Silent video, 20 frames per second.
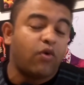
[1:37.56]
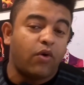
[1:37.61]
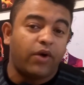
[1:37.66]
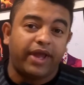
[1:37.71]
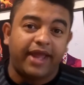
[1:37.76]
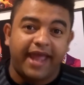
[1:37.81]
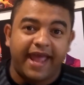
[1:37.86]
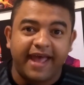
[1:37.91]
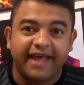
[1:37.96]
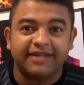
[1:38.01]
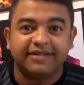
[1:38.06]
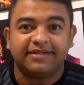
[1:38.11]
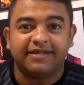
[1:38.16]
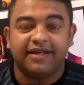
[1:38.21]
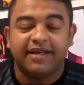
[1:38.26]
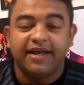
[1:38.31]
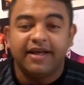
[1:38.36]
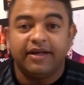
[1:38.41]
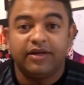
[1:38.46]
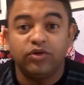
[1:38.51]

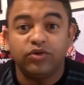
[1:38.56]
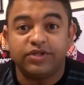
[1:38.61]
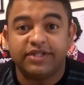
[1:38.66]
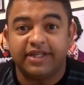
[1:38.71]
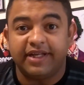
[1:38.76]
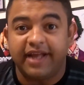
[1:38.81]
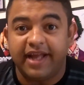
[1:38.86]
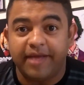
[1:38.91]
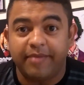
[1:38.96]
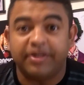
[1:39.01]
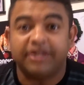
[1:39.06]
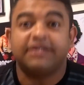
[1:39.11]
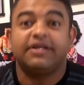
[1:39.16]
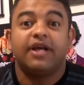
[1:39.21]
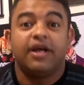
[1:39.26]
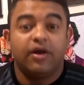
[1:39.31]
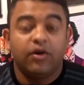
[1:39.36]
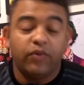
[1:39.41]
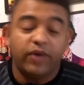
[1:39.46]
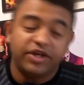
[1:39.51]
conhece nos cinemas,
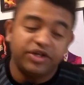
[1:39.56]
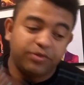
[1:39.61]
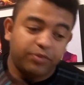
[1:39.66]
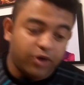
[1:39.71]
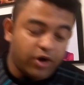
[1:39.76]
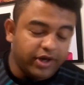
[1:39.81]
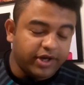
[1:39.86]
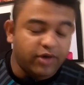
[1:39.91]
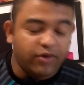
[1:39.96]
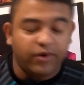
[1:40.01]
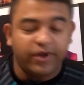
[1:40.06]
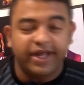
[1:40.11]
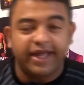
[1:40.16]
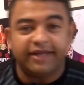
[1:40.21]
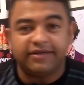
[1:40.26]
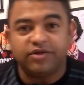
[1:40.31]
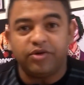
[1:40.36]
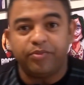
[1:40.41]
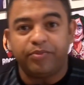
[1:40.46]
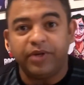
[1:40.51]
o Ed Brock
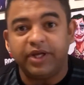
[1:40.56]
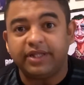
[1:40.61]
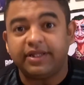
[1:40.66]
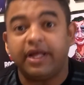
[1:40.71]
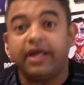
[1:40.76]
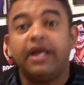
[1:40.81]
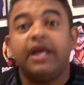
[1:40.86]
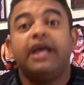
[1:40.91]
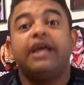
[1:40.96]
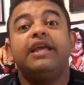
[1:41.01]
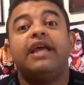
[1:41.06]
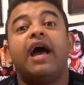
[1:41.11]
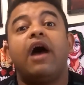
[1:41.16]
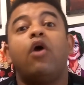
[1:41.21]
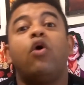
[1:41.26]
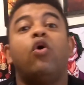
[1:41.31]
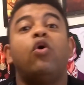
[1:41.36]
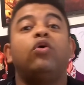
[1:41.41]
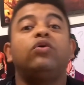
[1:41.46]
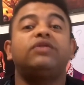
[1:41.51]
conhece o Peter, e a
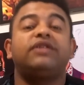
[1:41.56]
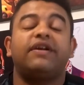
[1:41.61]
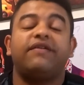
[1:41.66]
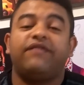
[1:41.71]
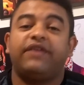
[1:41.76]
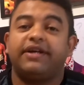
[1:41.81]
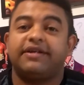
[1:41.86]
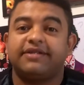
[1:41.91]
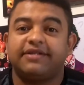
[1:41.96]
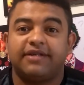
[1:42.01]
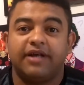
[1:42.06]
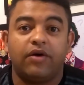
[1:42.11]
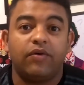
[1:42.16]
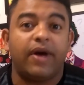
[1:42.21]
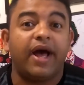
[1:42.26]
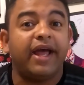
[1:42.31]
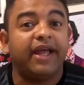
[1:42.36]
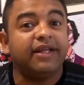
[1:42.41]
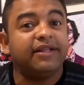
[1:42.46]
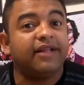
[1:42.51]
outra versão
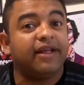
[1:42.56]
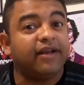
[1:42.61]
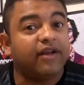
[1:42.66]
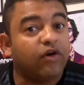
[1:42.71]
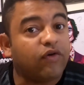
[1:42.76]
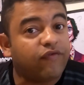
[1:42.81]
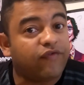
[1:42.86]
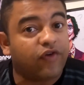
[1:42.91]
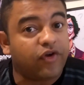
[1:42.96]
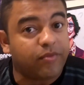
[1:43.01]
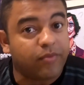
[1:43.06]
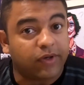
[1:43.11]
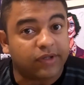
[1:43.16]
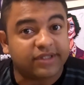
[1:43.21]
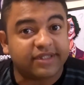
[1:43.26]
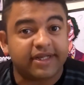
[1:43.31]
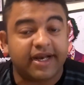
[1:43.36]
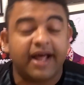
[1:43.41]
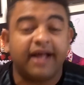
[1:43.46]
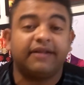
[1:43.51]
ainda não foi
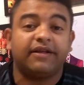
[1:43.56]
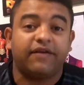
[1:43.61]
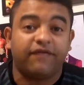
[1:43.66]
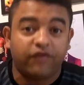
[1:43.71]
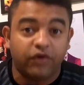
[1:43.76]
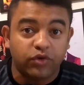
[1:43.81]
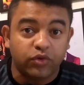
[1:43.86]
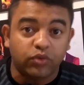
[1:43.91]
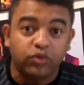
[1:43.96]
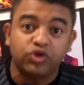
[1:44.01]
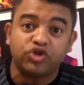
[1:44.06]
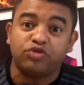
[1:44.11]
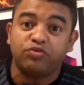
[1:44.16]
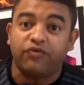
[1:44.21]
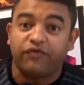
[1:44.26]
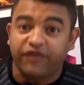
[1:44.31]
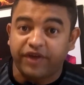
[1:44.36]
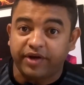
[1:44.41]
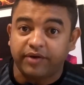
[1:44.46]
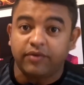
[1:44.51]
mostrada, que foi o
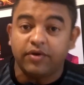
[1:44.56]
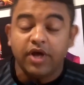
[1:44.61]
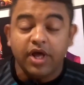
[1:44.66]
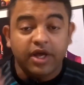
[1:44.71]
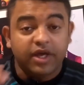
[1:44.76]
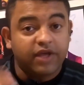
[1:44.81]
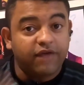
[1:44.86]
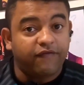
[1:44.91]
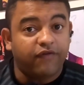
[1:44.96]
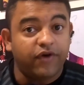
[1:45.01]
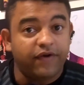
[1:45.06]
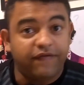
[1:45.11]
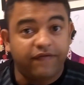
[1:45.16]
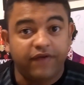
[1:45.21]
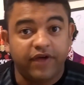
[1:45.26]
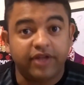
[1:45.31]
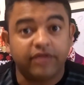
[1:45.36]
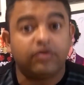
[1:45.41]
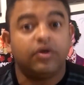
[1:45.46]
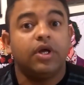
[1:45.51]
último Venom que foi
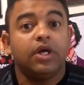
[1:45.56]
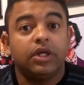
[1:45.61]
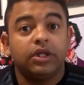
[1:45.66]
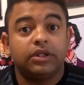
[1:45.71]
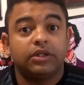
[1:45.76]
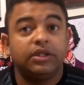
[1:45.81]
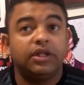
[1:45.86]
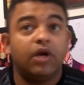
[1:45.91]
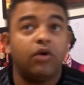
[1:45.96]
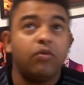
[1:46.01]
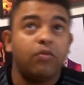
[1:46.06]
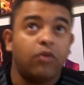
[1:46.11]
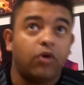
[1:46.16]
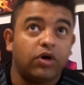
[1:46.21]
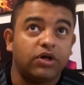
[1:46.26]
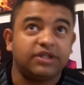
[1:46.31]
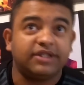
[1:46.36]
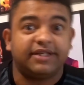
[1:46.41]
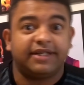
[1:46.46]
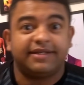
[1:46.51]
feito, não
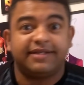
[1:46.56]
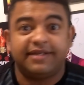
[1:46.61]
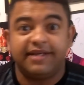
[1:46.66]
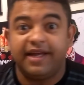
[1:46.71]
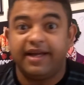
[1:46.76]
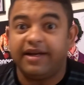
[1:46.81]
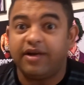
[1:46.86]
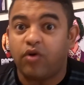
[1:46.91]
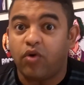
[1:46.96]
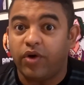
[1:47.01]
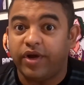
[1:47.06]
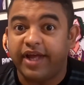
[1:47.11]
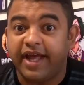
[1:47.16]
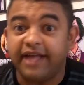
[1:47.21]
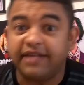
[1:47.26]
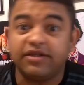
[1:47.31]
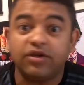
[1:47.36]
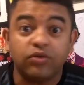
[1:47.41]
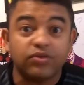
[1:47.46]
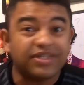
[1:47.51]
mostra se ele
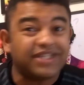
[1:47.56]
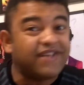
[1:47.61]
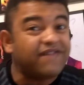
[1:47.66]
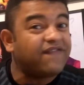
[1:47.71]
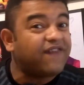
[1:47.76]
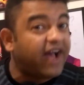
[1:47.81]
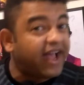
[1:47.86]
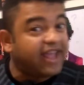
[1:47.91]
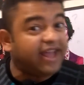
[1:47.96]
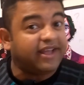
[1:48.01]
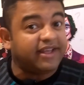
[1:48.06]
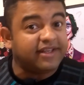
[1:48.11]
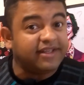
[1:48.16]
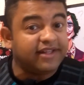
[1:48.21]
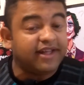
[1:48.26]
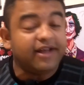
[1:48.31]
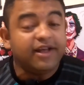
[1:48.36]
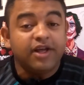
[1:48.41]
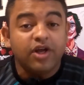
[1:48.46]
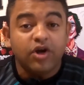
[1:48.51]
conhece ou se vai
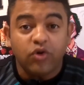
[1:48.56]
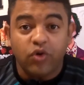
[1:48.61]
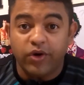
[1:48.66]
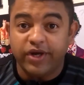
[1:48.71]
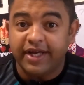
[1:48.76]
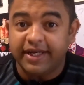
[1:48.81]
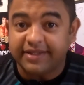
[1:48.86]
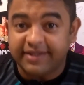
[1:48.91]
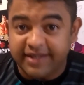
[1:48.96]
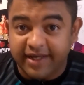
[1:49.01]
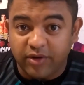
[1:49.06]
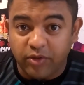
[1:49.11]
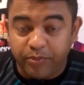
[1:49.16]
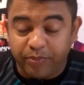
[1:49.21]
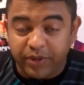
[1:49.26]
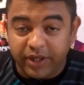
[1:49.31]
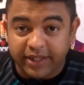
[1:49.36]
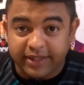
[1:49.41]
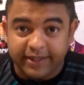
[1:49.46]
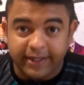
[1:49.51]
ainda conhecer o
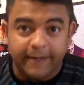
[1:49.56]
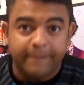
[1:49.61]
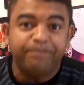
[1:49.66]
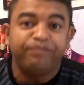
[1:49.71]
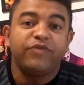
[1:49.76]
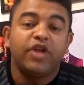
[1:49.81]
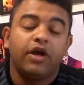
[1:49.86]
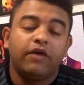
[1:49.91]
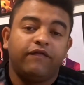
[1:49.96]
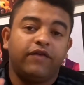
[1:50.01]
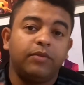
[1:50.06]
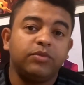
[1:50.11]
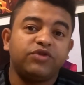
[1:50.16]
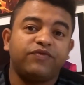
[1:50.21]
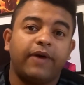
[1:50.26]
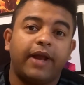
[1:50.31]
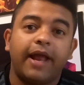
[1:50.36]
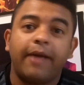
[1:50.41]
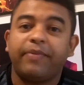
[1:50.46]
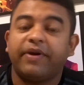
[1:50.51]
Peter. Vamos
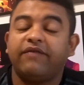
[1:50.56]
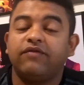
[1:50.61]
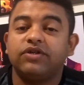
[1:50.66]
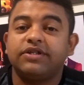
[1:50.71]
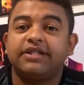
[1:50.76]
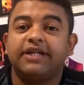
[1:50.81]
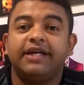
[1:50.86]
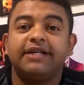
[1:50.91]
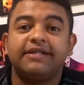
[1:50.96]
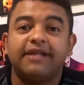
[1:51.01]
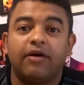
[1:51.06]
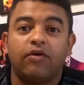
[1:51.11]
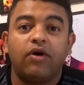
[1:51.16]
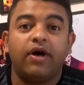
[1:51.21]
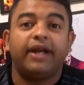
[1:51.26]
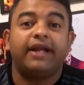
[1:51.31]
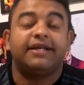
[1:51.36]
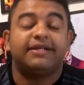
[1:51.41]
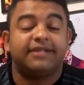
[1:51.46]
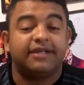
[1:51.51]
falar para vocês
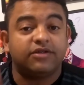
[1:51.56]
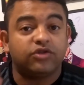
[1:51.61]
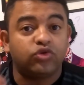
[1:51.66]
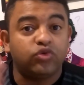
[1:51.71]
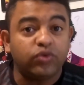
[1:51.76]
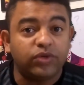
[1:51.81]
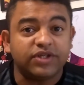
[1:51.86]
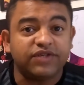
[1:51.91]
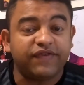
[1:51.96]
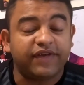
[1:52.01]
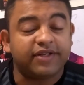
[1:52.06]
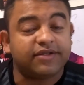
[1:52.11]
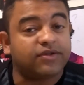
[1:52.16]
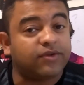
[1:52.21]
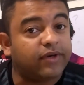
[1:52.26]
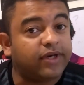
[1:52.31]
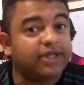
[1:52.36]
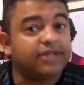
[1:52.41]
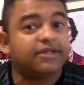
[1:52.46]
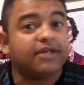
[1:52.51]
agora essas duas
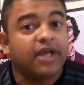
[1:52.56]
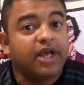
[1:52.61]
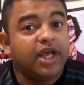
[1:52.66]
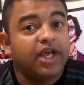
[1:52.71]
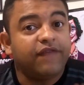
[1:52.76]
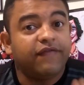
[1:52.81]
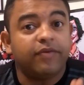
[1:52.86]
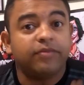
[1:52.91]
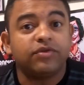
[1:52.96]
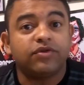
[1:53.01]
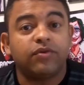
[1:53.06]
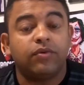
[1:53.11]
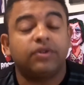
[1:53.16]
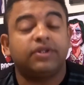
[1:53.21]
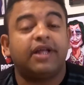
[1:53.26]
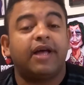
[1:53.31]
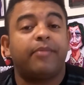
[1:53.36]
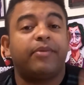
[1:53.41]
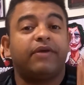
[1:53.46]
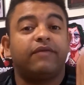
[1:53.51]
versões e vamos
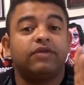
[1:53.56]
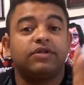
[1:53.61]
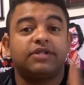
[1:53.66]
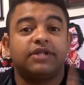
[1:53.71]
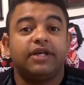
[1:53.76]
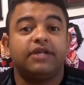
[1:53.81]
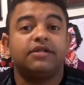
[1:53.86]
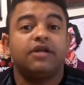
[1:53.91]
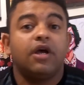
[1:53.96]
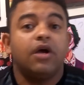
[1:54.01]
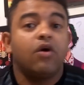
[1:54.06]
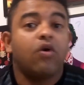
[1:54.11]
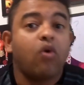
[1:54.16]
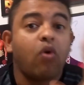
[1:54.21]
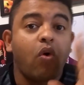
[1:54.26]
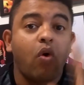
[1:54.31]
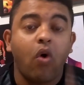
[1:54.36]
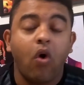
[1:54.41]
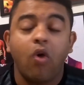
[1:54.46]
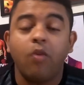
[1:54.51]
contar para vocês
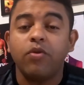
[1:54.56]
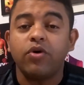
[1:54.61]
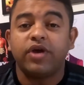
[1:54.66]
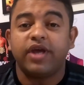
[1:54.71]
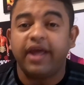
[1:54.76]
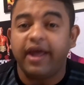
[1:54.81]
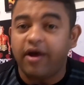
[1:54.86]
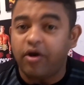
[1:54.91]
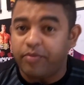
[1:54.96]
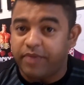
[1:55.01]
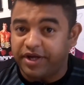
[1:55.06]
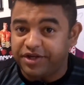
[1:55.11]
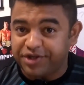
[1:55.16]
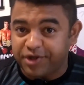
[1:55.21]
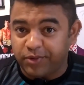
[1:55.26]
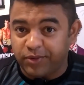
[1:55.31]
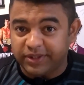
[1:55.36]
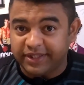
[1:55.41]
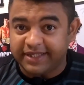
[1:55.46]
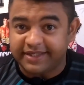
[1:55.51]
como que realmente
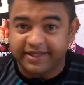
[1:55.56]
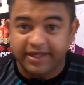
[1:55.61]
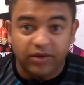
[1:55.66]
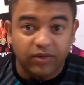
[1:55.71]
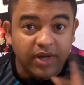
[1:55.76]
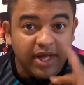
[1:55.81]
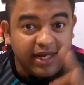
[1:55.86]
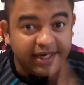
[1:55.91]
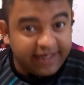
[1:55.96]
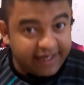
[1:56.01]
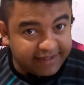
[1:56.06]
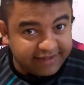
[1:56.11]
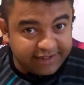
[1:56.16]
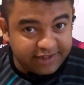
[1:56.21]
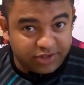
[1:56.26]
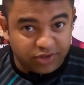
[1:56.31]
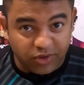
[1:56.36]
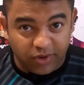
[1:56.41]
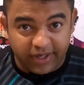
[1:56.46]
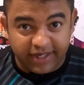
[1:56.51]
aconteceu nas
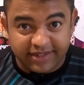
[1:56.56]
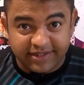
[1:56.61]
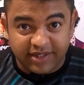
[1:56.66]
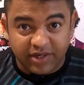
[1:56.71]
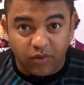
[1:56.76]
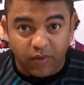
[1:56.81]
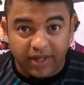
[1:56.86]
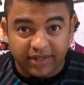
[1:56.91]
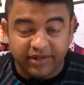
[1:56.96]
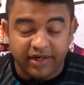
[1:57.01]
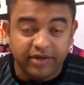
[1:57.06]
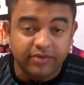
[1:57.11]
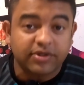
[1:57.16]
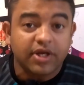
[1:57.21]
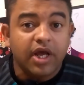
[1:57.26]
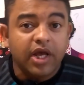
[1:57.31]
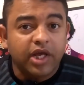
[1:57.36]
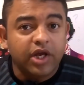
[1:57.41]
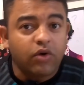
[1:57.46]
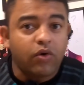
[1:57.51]
histórias em quadrinhos
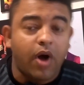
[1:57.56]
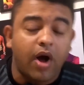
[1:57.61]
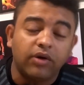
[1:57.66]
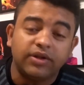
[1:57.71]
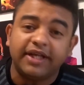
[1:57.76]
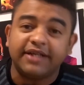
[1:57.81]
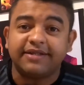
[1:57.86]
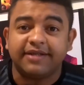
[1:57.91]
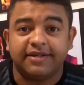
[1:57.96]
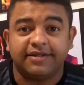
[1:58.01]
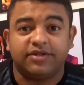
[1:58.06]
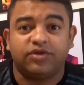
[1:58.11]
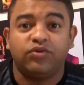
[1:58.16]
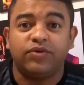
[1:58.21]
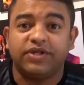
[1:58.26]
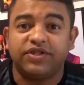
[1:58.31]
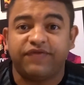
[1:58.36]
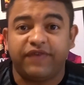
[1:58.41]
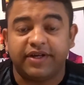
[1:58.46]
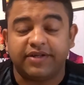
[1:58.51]
e qual dessas
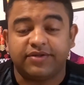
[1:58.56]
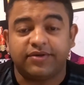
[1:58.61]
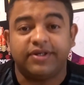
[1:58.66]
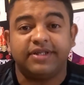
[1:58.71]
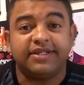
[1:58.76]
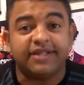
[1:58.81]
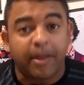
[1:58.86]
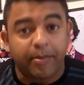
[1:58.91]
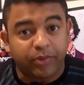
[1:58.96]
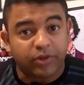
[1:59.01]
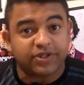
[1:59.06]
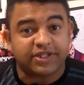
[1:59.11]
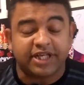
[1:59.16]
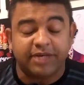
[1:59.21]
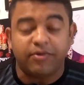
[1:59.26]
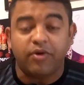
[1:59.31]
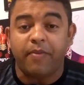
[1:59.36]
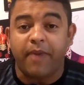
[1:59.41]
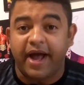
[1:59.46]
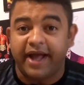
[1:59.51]
duas versões se
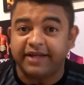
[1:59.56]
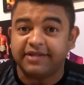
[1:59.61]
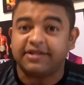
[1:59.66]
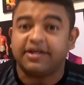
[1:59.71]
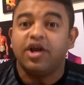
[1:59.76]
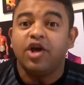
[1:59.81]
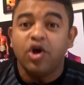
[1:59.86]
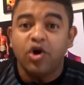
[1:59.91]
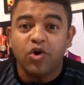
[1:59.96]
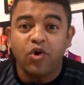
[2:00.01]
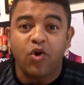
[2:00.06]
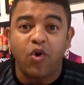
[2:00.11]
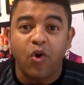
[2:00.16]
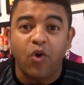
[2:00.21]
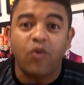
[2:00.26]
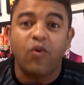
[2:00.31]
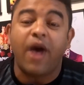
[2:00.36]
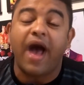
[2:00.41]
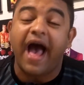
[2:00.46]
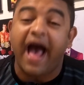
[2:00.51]
aproximam mais
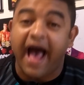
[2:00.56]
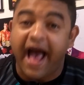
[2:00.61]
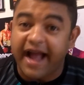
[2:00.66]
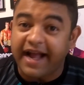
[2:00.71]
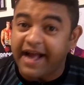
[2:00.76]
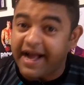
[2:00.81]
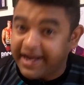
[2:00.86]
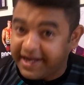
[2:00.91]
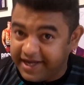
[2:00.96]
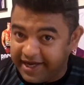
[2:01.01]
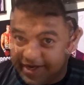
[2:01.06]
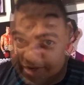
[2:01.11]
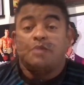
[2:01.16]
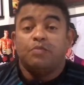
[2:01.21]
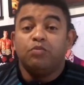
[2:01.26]
com a HQ.